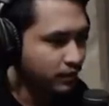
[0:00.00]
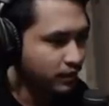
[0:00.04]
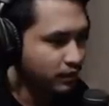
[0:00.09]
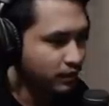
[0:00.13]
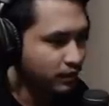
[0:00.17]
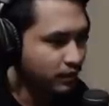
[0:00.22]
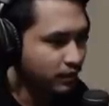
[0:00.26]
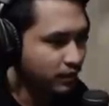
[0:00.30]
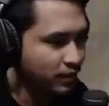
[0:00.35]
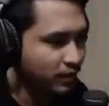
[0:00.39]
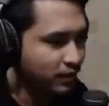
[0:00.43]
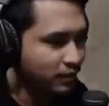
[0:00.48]
eh,
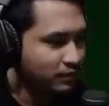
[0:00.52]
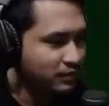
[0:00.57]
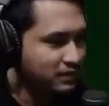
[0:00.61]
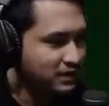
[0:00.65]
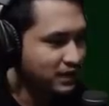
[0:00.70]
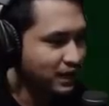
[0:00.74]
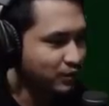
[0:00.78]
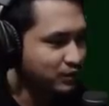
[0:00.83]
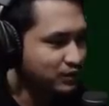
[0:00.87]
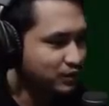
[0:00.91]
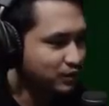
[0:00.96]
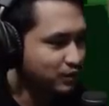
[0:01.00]
eh, eh, bisa
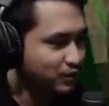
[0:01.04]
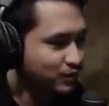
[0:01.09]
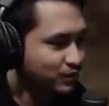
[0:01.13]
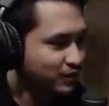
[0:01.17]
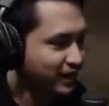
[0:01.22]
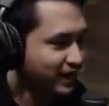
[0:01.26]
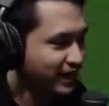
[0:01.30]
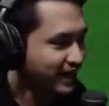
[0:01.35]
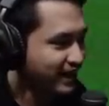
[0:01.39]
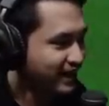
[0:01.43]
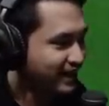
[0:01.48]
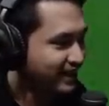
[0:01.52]
lewat situ
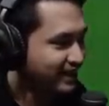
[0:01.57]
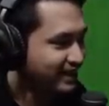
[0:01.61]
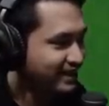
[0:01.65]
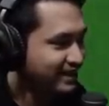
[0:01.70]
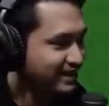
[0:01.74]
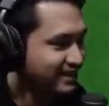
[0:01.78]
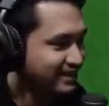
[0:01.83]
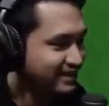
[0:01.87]
Hehehe